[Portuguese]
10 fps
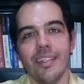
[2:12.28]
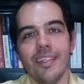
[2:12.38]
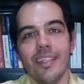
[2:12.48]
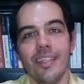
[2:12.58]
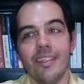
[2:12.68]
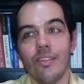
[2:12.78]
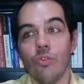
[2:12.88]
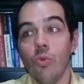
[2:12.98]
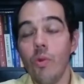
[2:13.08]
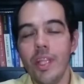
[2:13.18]
Né? E
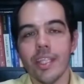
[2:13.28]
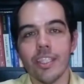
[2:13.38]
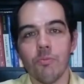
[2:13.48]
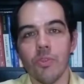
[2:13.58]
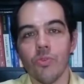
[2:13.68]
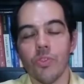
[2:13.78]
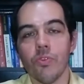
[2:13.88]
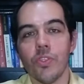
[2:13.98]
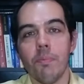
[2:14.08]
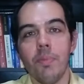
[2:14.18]
todas as pessoas, se
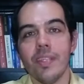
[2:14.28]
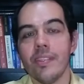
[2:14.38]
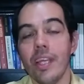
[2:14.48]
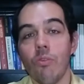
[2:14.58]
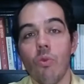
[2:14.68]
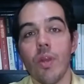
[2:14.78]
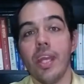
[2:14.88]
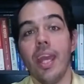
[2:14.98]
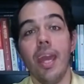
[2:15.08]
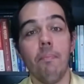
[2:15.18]
você pensar em
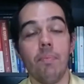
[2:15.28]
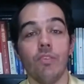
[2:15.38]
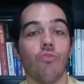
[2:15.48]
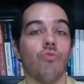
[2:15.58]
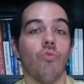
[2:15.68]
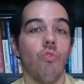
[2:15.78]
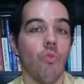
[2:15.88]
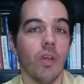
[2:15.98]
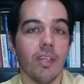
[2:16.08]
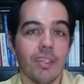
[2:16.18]
qualquer
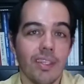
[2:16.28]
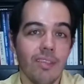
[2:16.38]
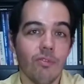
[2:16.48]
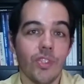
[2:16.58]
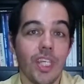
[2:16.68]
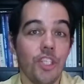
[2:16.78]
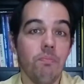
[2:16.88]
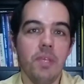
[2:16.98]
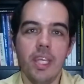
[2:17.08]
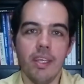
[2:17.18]
pessoa que você
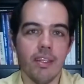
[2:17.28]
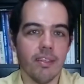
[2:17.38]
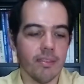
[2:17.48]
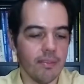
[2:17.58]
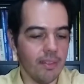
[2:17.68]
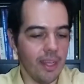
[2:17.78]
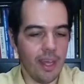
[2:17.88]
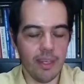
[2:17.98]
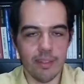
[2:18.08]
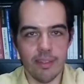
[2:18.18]
admira na
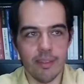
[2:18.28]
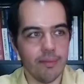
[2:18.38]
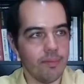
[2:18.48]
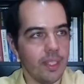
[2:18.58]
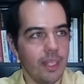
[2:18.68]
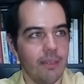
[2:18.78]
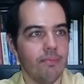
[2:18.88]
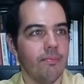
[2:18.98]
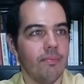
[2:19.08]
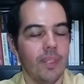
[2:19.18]
área da, sei lá,
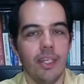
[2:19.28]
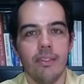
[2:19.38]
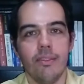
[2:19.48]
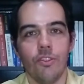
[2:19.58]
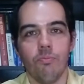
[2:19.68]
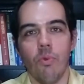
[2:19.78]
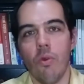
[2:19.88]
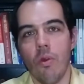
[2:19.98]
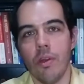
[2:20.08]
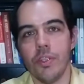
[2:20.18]
na área do
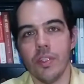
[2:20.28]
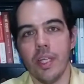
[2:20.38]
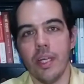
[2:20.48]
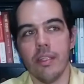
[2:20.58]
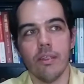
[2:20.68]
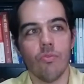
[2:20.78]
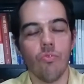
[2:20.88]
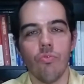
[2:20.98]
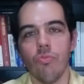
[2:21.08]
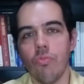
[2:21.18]
esporte, na área da
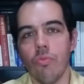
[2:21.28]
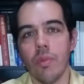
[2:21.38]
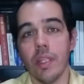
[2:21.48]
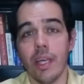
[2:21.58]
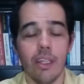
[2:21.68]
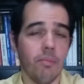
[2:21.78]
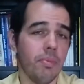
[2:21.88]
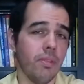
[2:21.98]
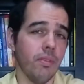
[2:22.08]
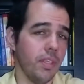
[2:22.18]
cultura, na área do
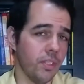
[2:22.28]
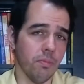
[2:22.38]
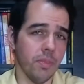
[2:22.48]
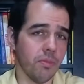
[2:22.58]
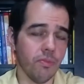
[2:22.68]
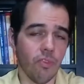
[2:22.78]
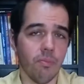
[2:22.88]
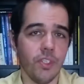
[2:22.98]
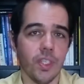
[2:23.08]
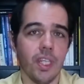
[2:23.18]
empreendedorismo mesmo, de
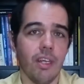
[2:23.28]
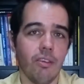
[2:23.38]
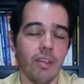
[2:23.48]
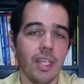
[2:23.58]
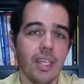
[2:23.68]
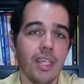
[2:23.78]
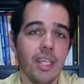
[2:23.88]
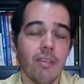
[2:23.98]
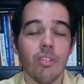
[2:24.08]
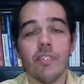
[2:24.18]
forma geral,
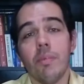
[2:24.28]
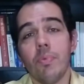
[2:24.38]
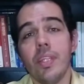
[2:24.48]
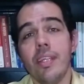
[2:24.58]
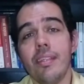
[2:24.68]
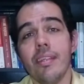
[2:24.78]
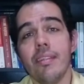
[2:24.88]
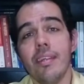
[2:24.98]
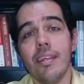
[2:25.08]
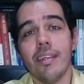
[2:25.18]
você vai poder
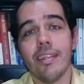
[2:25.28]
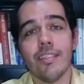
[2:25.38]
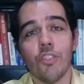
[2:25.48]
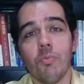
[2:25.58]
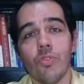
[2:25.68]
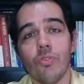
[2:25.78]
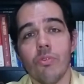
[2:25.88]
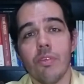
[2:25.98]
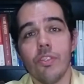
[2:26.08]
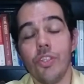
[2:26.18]
entender que essas
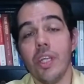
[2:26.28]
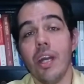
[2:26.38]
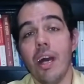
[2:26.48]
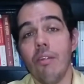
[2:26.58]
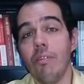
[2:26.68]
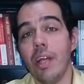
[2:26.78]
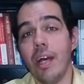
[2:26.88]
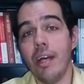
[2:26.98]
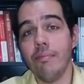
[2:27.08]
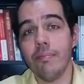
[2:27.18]
pessoas chegaram lá